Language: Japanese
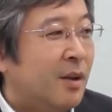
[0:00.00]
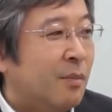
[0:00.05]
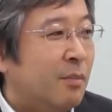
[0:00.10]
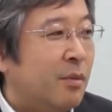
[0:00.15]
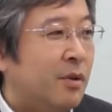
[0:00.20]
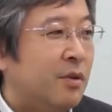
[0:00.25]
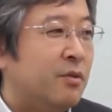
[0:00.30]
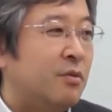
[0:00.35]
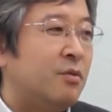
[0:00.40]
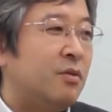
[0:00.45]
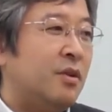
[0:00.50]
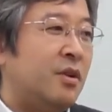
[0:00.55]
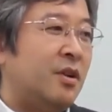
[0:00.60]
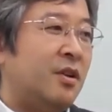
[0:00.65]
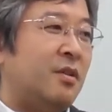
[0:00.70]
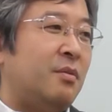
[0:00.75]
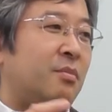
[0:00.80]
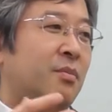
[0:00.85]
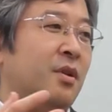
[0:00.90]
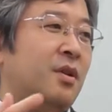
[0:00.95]
非常
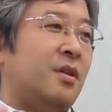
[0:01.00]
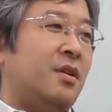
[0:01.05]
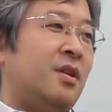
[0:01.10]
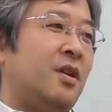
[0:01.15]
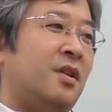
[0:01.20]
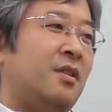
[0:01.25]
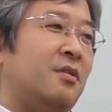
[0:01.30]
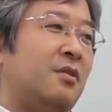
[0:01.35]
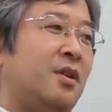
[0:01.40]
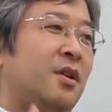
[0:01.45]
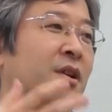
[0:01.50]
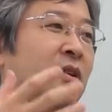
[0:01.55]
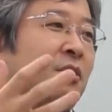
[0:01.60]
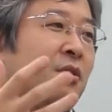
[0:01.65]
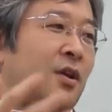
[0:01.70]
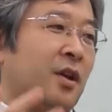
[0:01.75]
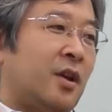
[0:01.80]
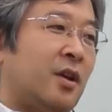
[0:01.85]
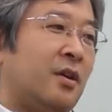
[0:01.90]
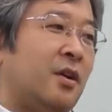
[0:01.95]
に民間の方と
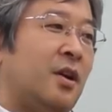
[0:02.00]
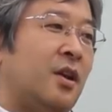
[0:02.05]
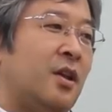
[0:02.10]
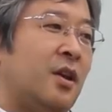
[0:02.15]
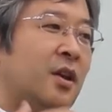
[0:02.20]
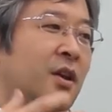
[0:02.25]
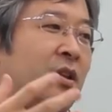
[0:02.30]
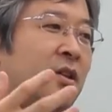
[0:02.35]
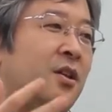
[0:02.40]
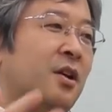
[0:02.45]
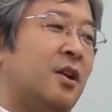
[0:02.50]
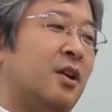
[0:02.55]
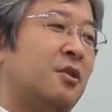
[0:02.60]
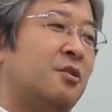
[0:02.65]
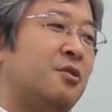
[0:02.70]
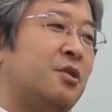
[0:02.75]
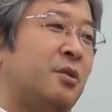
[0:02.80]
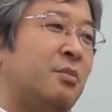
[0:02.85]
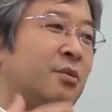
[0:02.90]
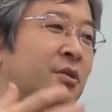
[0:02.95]
ね、かなり
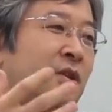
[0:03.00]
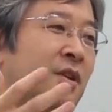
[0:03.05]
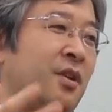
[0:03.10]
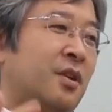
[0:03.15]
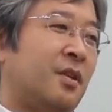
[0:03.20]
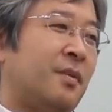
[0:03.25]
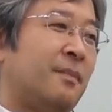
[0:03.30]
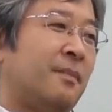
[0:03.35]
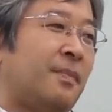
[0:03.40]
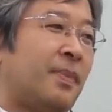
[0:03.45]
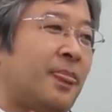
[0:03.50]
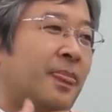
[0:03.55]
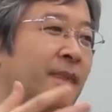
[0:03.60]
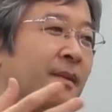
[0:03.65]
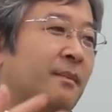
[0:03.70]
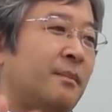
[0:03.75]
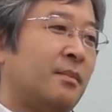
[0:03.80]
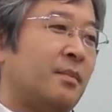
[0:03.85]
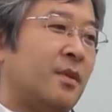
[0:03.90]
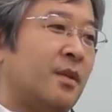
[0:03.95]
インタラクティブに
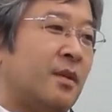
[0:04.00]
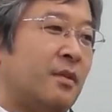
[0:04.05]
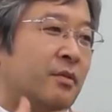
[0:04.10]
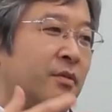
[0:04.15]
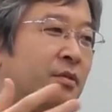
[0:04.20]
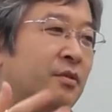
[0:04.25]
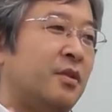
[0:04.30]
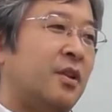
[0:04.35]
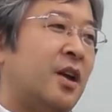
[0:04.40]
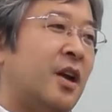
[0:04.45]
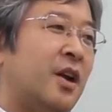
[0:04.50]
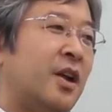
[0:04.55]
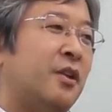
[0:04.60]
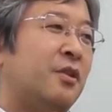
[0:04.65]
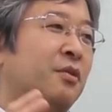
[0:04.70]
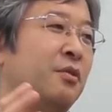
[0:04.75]
普通にやれる